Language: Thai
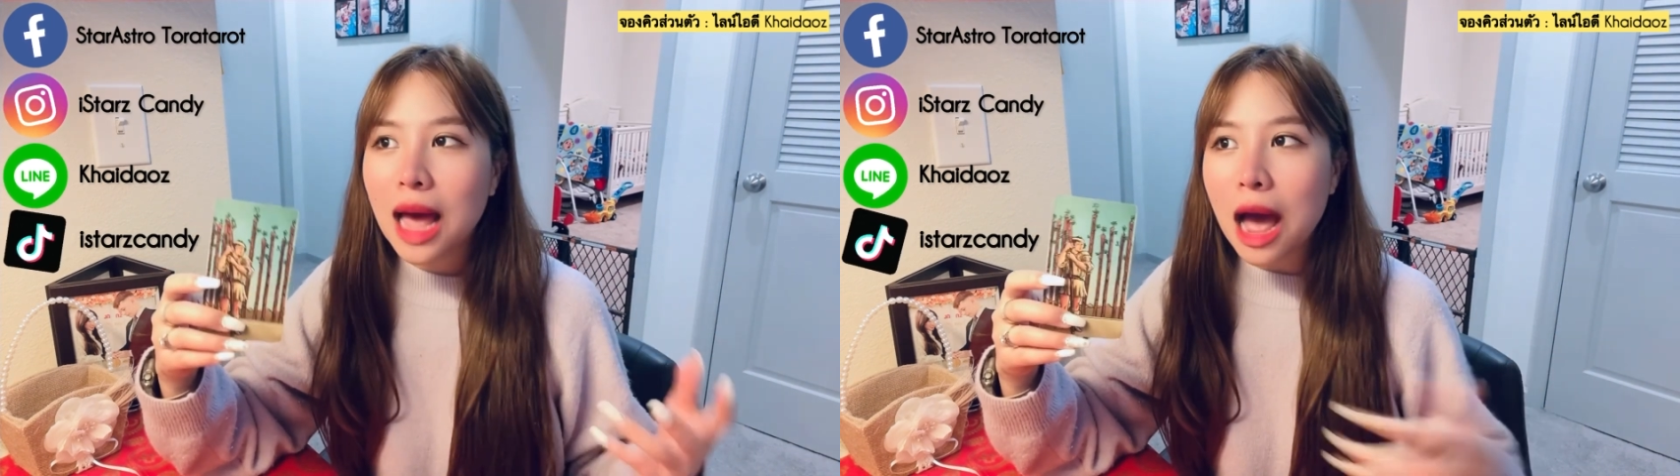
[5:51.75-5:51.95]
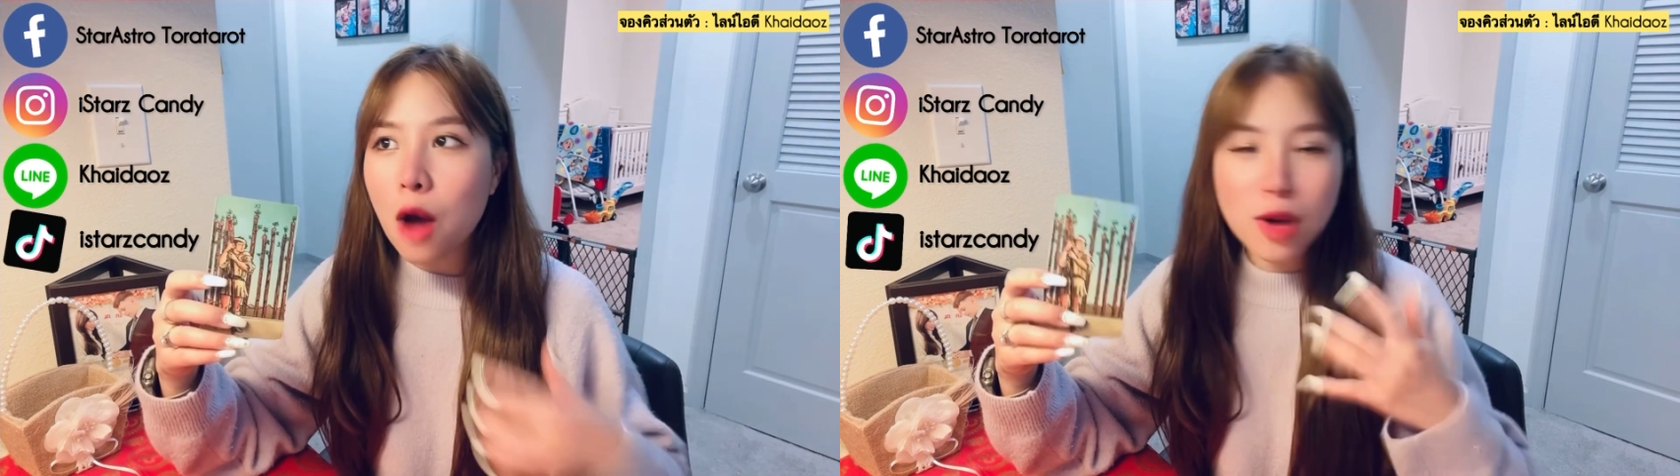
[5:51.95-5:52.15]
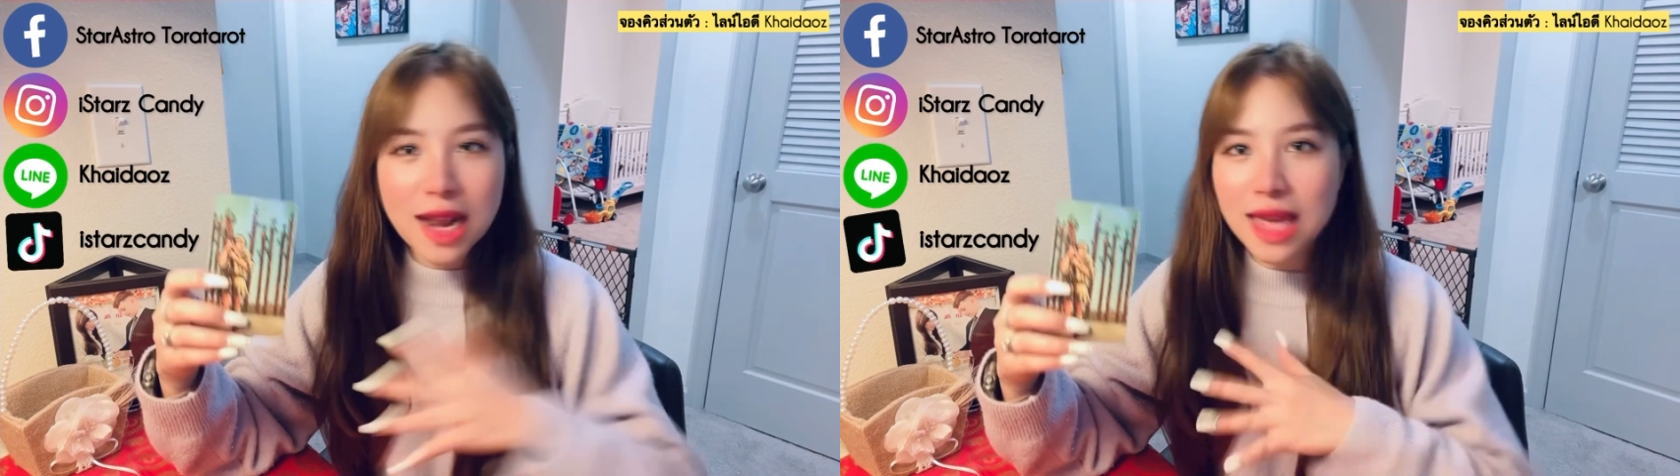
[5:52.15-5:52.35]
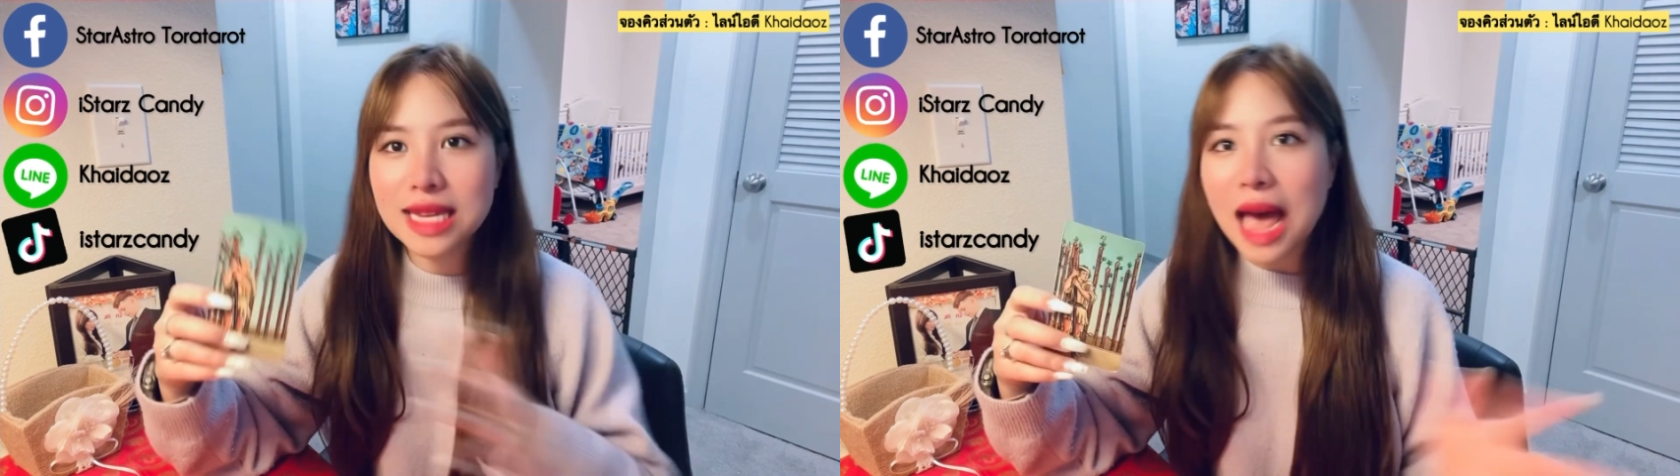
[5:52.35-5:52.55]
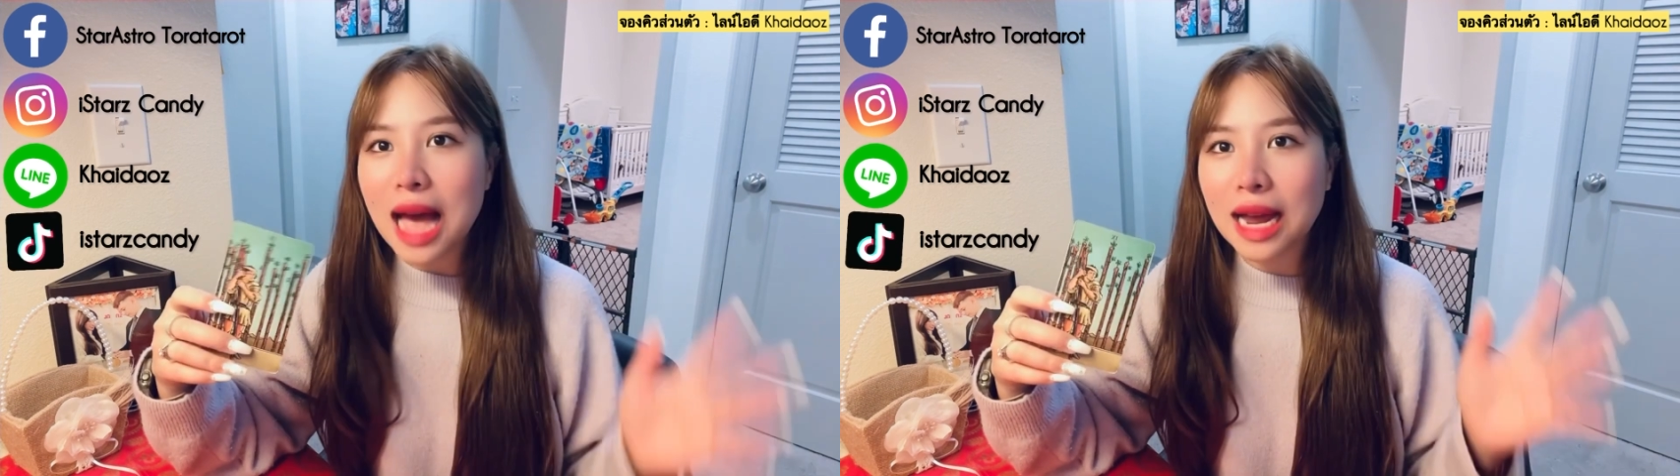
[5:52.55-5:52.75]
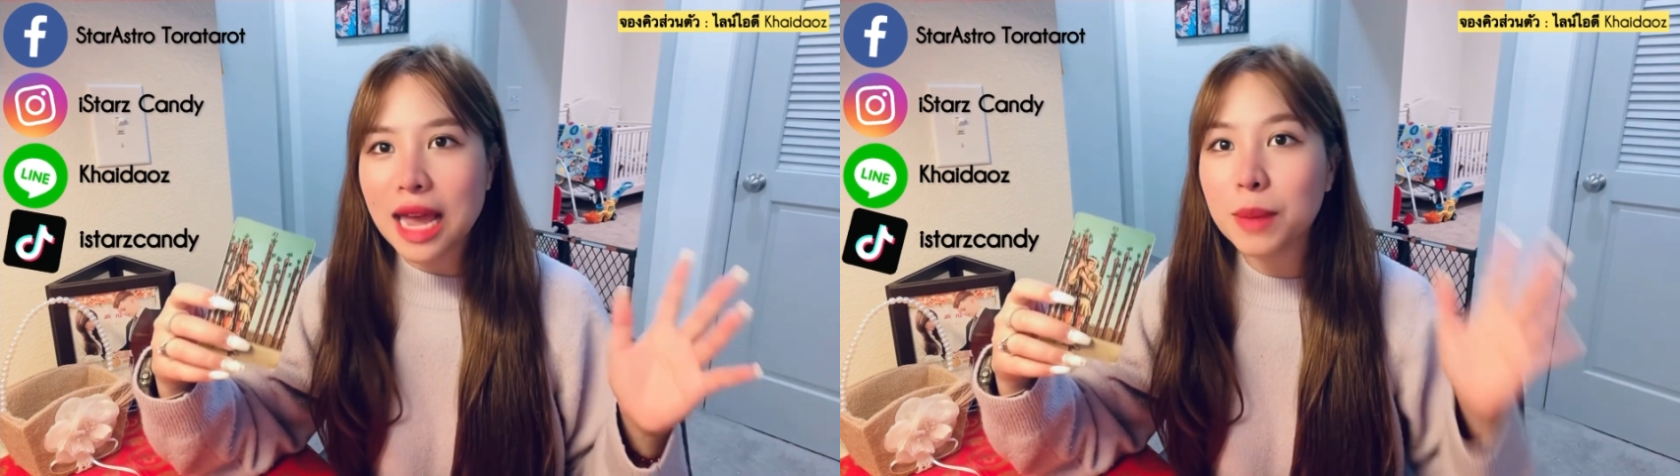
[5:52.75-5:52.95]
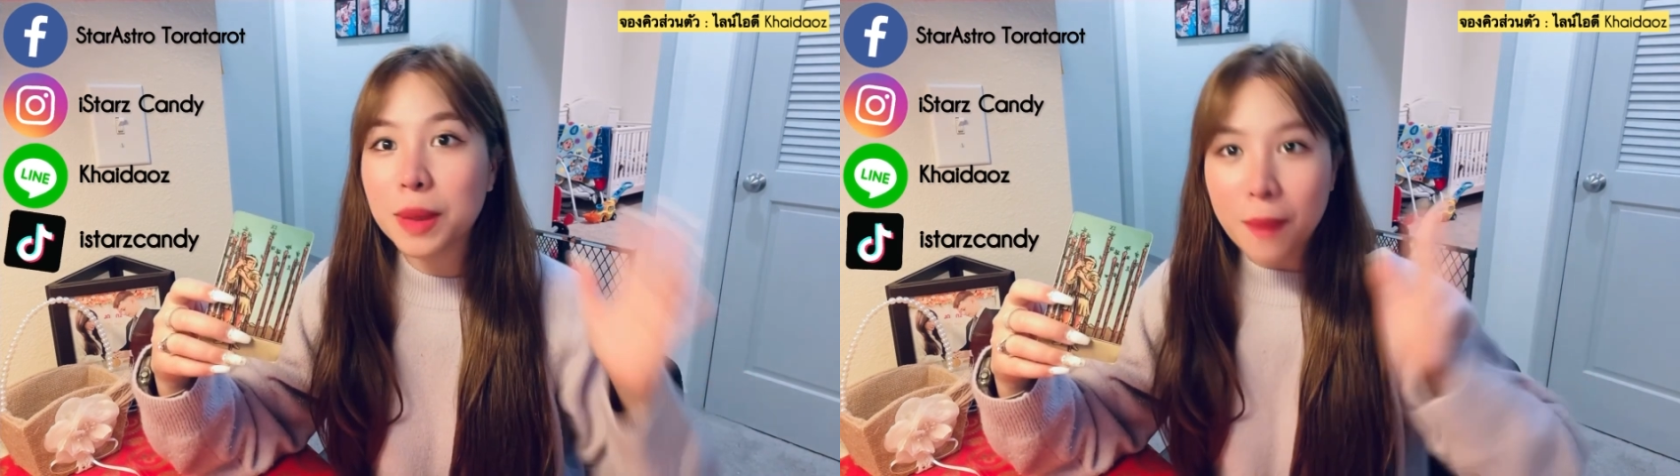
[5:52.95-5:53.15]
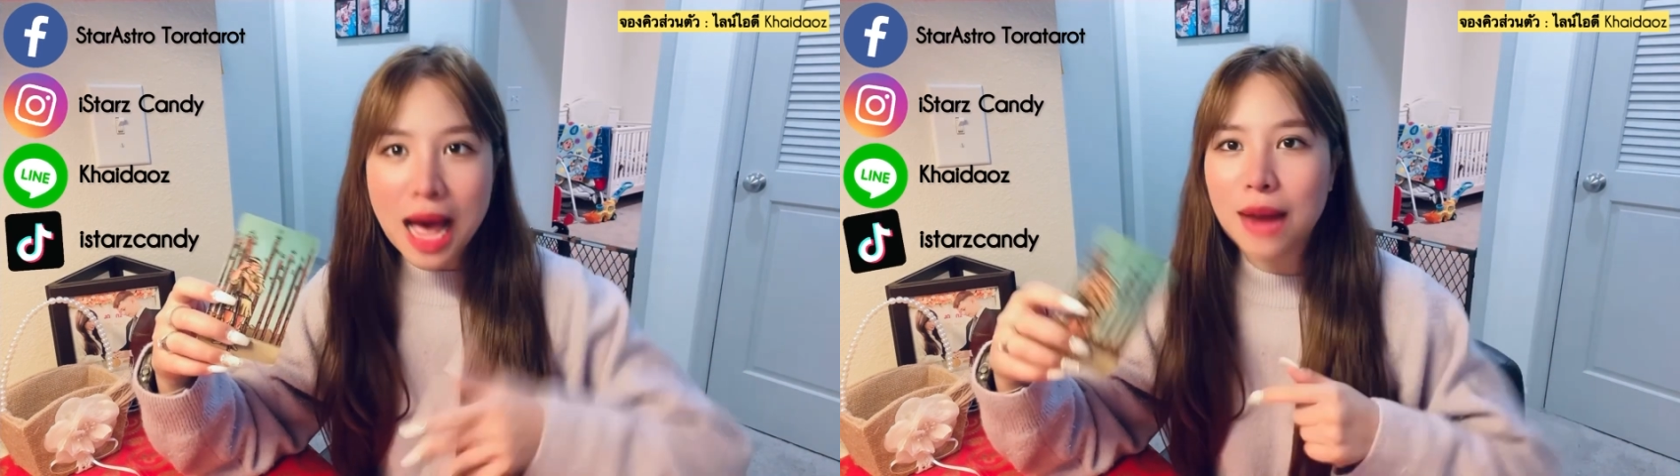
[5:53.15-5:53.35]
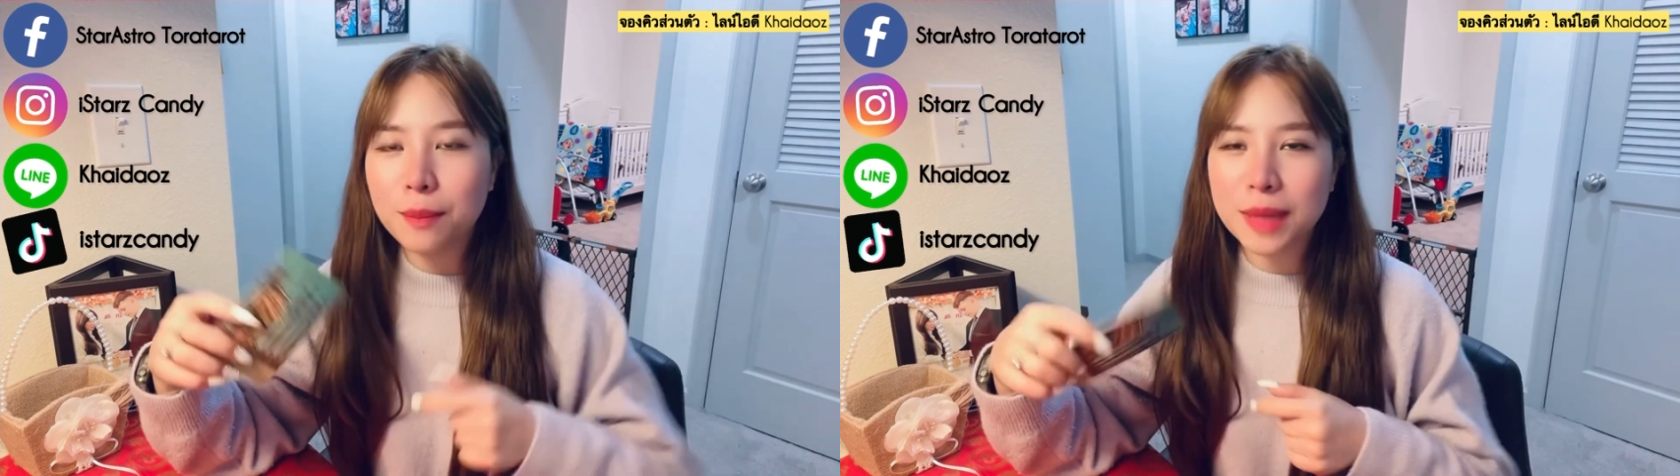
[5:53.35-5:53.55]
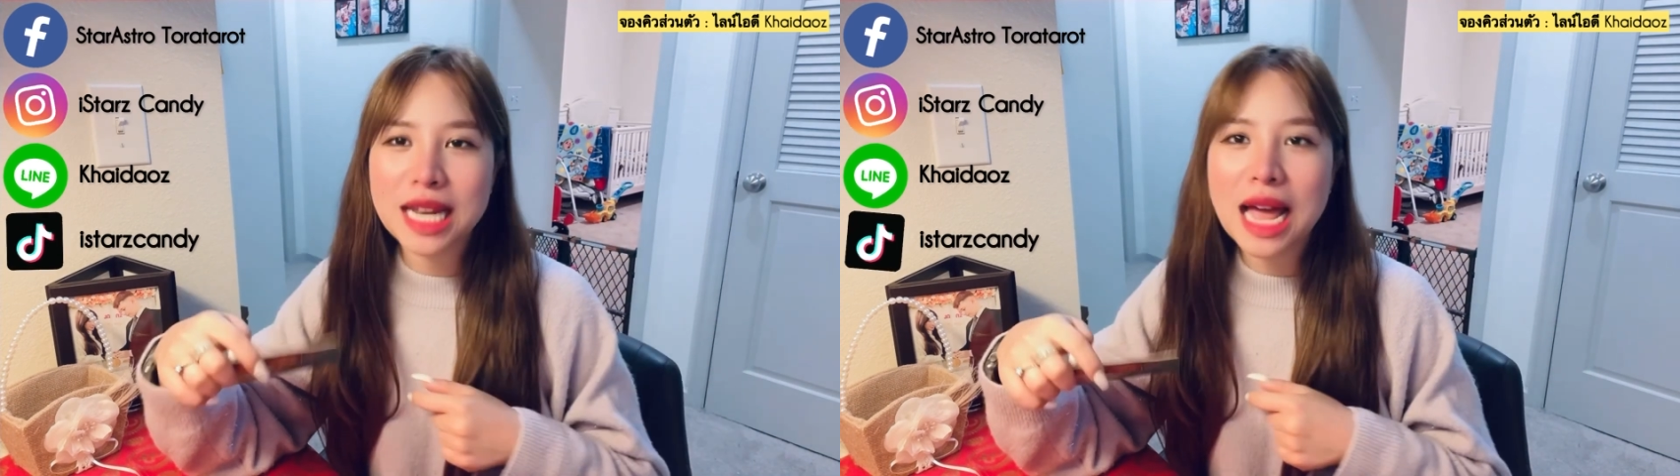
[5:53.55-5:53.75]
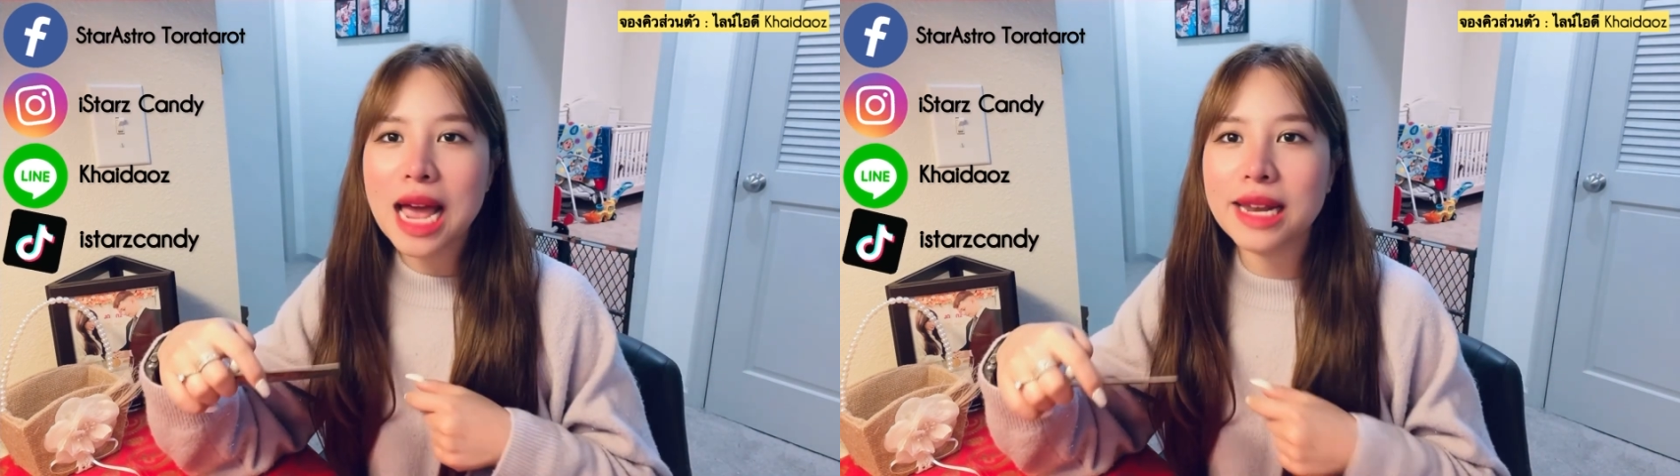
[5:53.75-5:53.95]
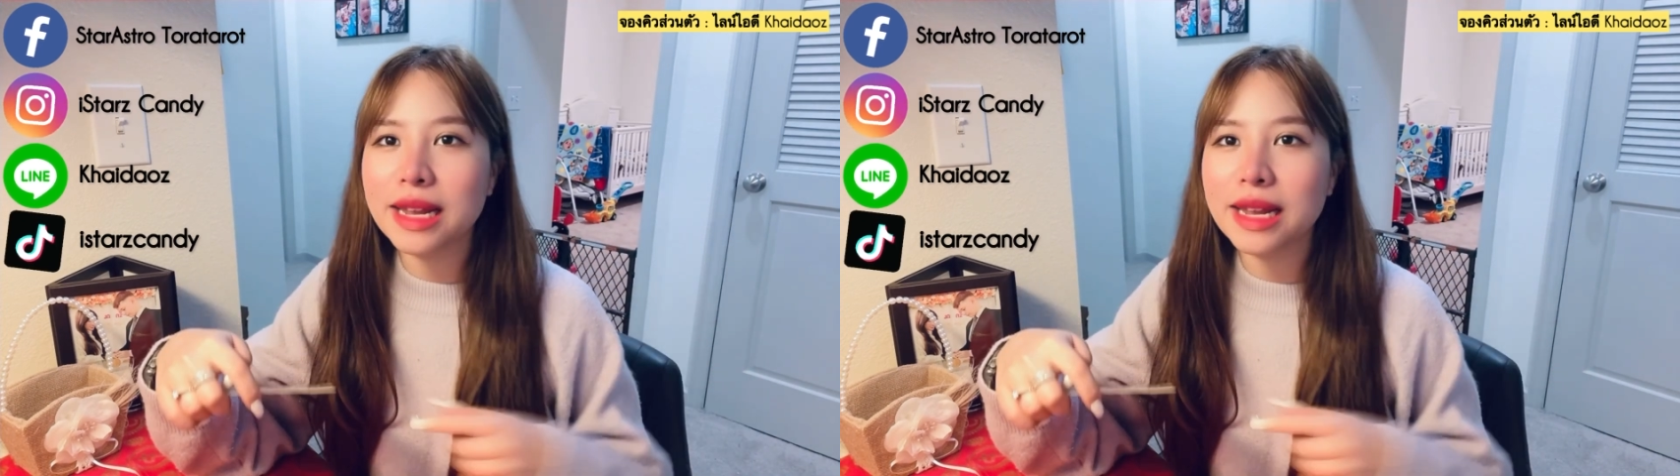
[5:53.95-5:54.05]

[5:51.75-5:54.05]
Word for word: เอาหลาย ๆ อย่างให้มันผ่านไปได้